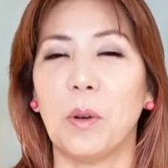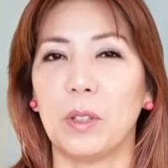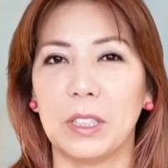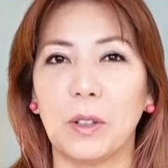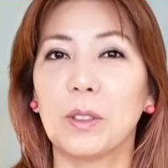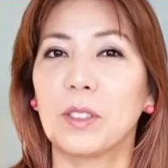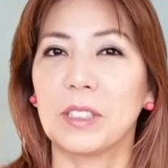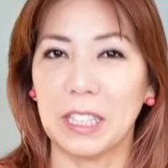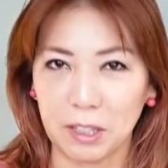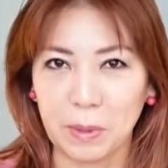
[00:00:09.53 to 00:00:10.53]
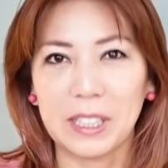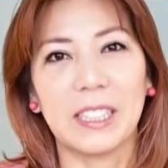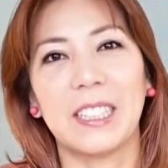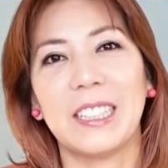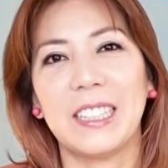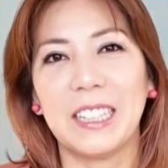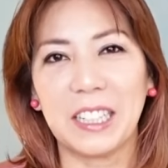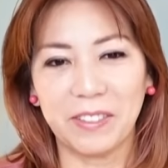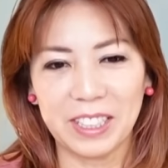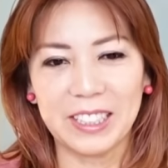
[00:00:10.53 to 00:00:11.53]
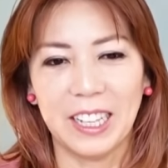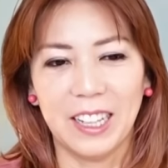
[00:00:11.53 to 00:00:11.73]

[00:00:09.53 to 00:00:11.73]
星の補足説明させていただきます。